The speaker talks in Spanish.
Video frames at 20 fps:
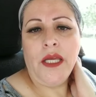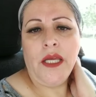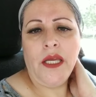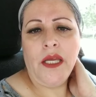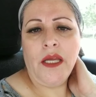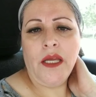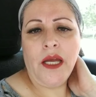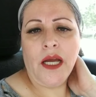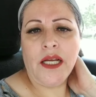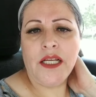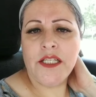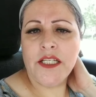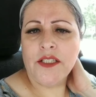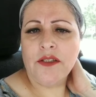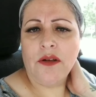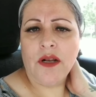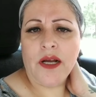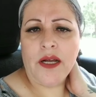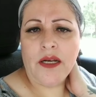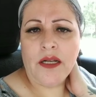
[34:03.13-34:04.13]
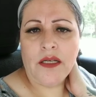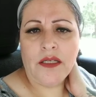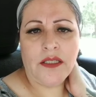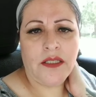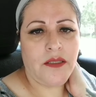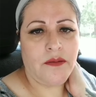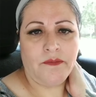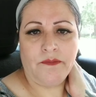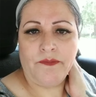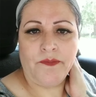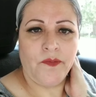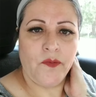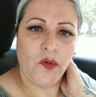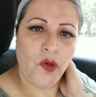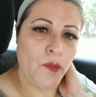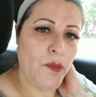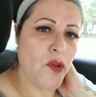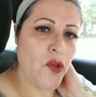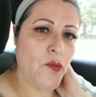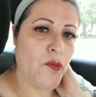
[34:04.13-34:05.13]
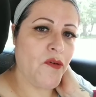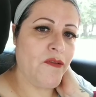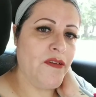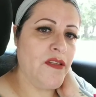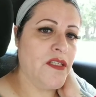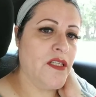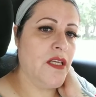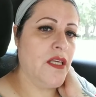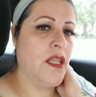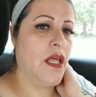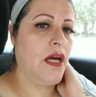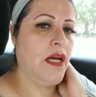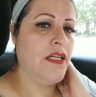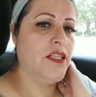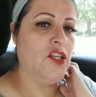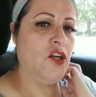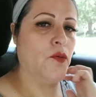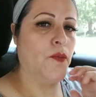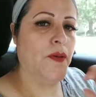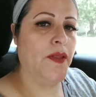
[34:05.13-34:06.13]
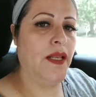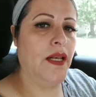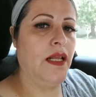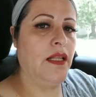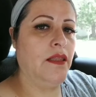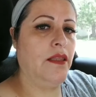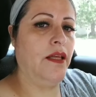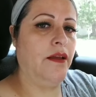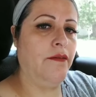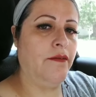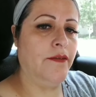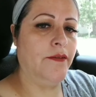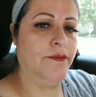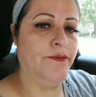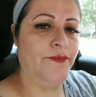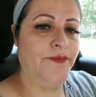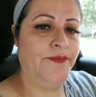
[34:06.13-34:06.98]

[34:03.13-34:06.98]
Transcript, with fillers: Y aquí echándole ganas, no me doy por vencida y sigo para adelante.